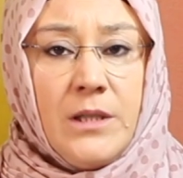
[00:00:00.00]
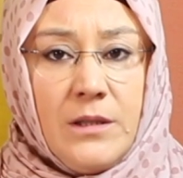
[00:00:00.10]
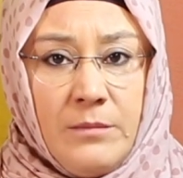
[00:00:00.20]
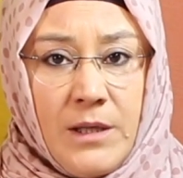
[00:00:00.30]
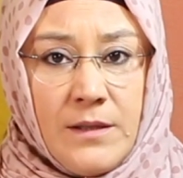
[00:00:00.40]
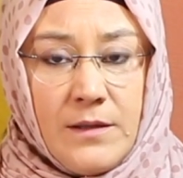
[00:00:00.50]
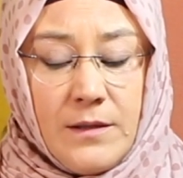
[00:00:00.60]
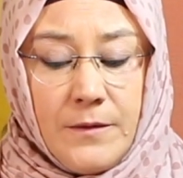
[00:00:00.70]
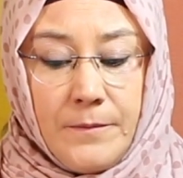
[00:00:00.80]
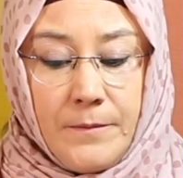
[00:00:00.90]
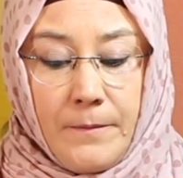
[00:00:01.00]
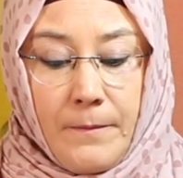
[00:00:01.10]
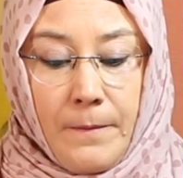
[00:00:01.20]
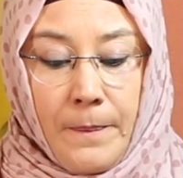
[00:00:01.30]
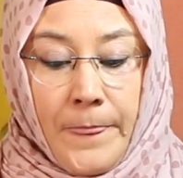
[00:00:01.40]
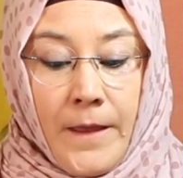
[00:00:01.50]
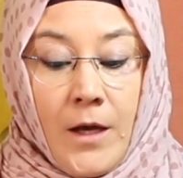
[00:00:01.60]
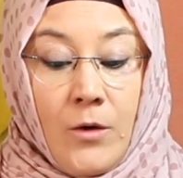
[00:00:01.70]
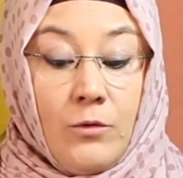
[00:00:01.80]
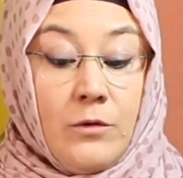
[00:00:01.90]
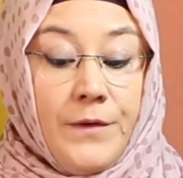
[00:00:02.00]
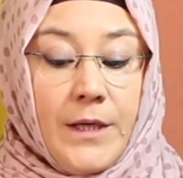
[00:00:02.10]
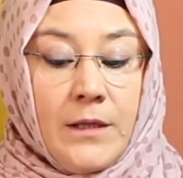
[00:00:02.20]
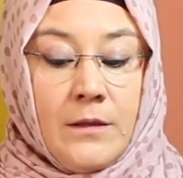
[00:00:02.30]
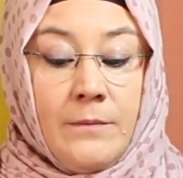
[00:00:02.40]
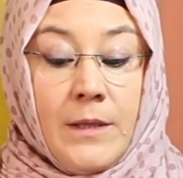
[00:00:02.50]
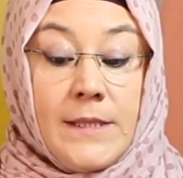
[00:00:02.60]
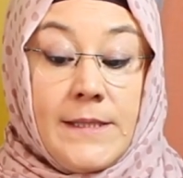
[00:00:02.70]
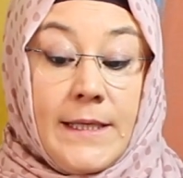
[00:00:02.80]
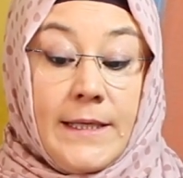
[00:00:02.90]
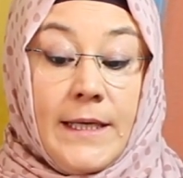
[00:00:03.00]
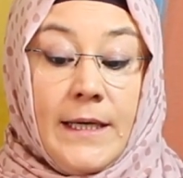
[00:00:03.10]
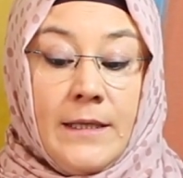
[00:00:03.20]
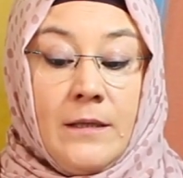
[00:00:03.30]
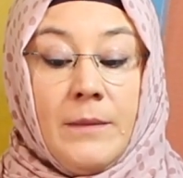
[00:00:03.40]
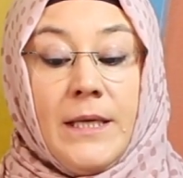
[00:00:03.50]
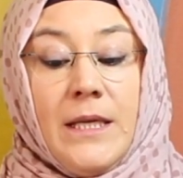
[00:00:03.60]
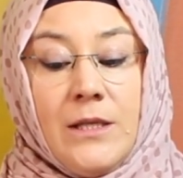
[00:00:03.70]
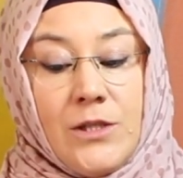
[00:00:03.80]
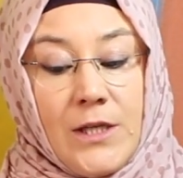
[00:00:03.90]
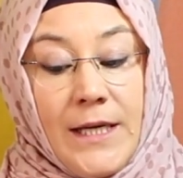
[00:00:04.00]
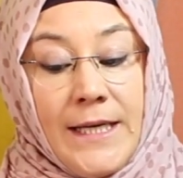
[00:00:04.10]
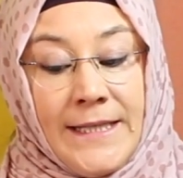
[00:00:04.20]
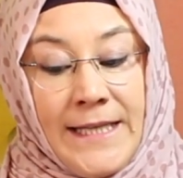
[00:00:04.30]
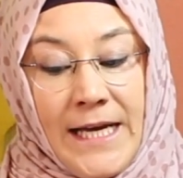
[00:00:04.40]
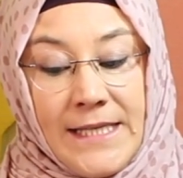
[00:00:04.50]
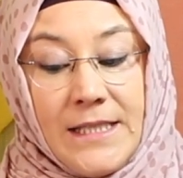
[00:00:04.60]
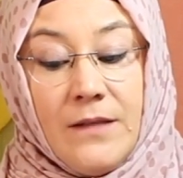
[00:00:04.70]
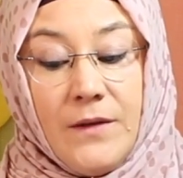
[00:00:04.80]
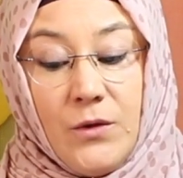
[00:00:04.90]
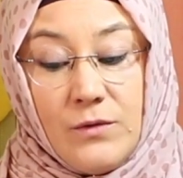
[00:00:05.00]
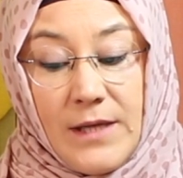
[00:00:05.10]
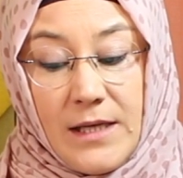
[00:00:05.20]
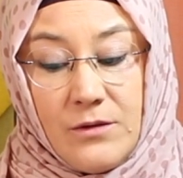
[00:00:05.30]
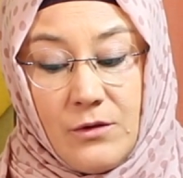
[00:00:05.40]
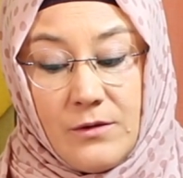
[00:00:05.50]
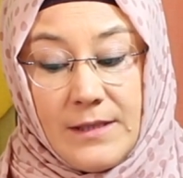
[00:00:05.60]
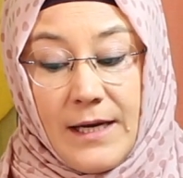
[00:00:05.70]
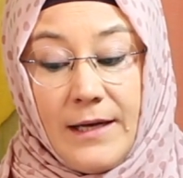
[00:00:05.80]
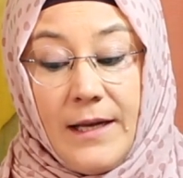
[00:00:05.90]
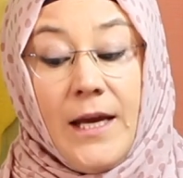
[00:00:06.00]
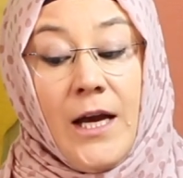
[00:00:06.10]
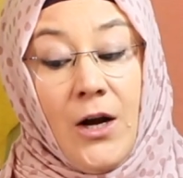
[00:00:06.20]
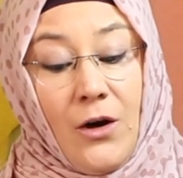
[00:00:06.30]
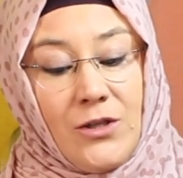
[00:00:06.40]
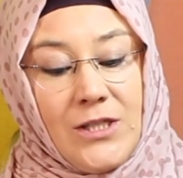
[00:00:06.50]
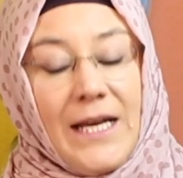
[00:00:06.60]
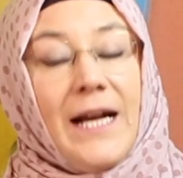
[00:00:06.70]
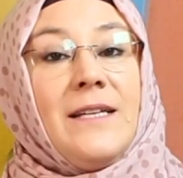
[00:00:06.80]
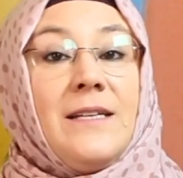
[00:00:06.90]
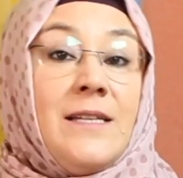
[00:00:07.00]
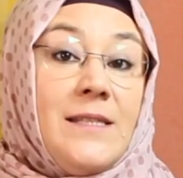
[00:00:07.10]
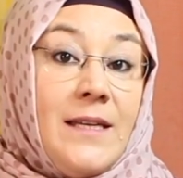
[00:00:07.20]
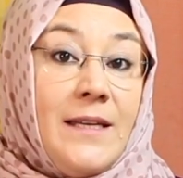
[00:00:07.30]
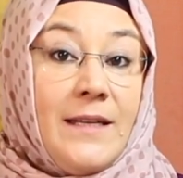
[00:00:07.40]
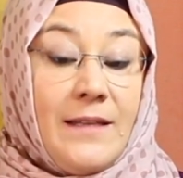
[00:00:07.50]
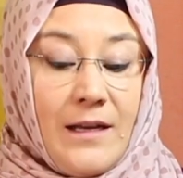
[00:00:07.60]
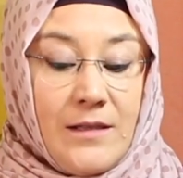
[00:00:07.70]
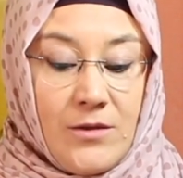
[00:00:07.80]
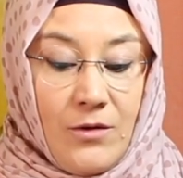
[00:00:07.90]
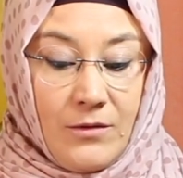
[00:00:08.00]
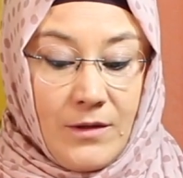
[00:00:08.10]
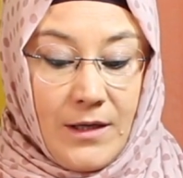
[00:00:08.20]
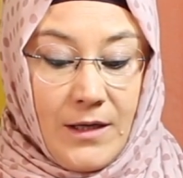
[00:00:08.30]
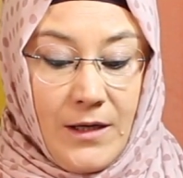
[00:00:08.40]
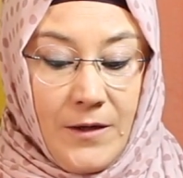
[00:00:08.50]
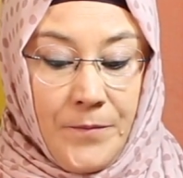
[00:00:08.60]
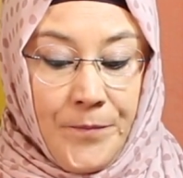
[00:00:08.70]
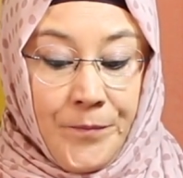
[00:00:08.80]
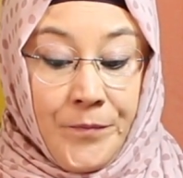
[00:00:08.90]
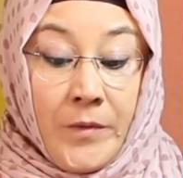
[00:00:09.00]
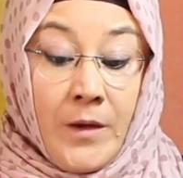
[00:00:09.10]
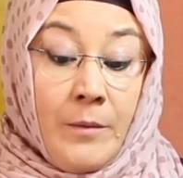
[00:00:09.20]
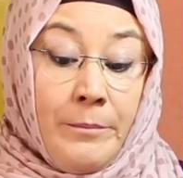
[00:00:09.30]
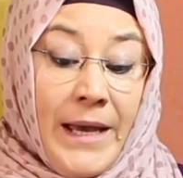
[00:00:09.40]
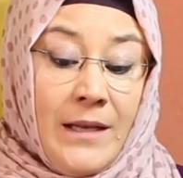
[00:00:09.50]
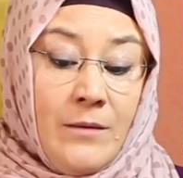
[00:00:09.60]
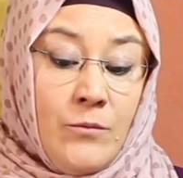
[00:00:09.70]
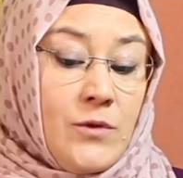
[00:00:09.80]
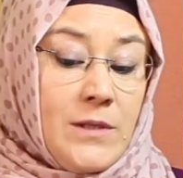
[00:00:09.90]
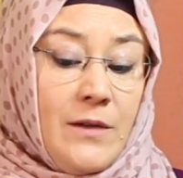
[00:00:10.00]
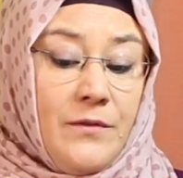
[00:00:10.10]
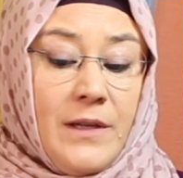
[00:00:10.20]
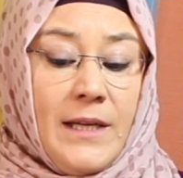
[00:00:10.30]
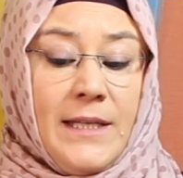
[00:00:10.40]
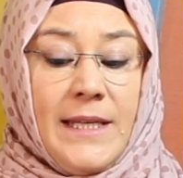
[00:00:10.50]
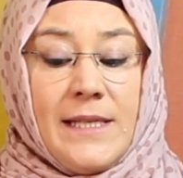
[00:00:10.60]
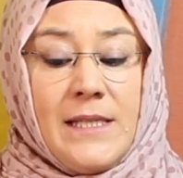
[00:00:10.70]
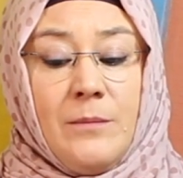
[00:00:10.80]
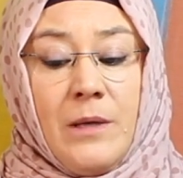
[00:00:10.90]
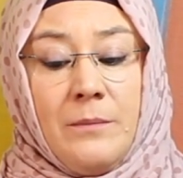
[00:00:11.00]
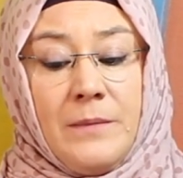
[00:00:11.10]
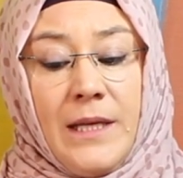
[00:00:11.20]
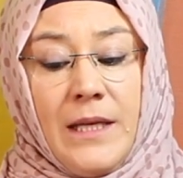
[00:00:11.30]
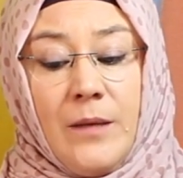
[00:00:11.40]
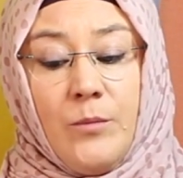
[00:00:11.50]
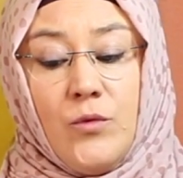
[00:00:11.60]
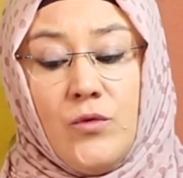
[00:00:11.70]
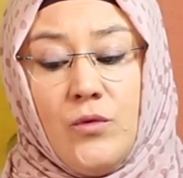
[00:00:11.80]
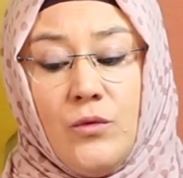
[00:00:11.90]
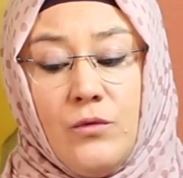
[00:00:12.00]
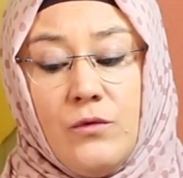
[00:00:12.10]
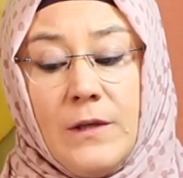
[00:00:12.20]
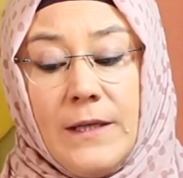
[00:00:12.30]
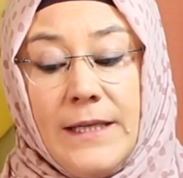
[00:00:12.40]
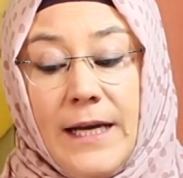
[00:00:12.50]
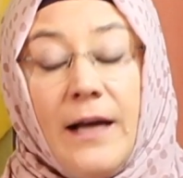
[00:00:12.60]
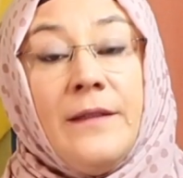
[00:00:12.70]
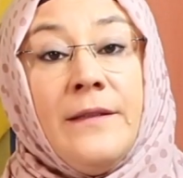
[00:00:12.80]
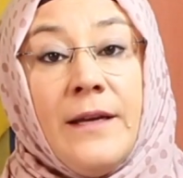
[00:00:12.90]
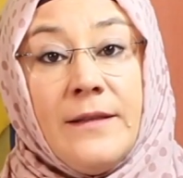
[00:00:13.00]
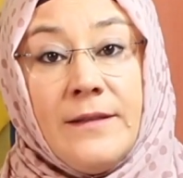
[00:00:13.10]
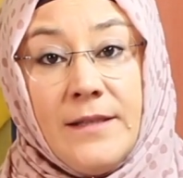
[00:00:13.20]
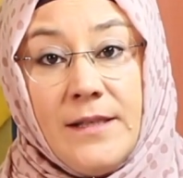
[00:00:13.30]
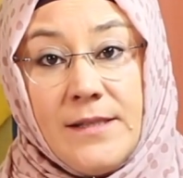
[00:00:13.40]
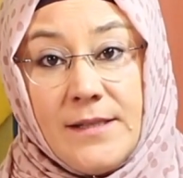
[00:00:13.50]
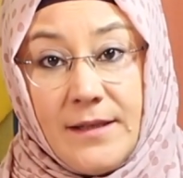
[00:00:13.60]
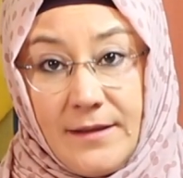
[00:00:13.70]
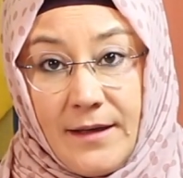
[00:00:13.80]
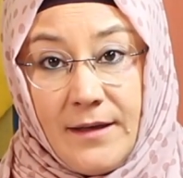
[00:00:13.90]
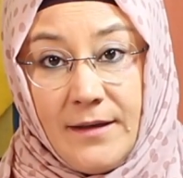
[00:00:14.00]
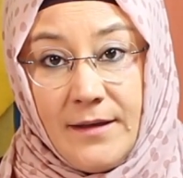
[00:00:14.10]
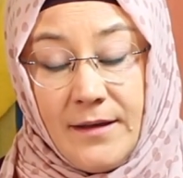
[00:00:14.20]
bıktım artık. Ulviye Hanım Zekiye Hanım'a ince, nazik ve güzel sözlerle hoş geldiniz dedikten sonra ben muska falan yazamam deyip uzun uzadıya anlattıysa da